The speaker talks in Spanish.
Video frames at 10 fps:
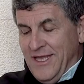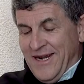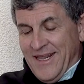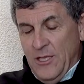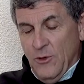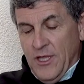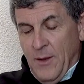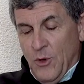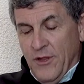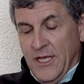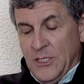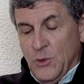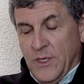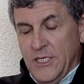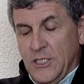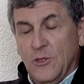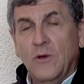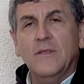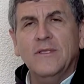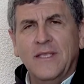del reino de amor de
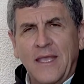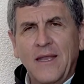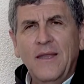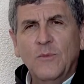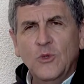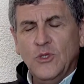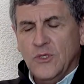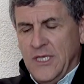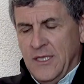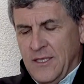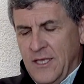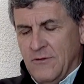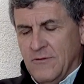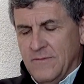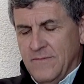Jesucristo tiene mucho sentido.